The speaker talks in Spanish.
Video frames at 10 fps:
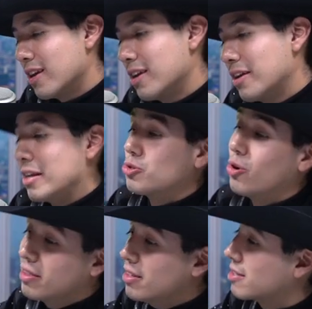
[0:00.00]
eh,
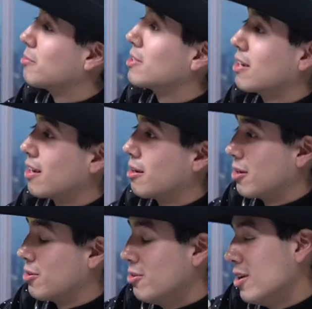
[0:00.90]
nació antes de empezar a
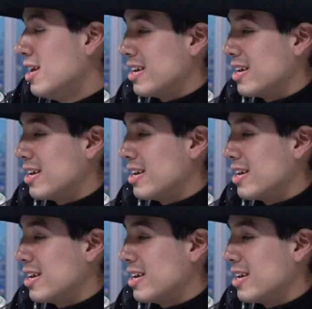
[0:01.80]
grabar, ¿no?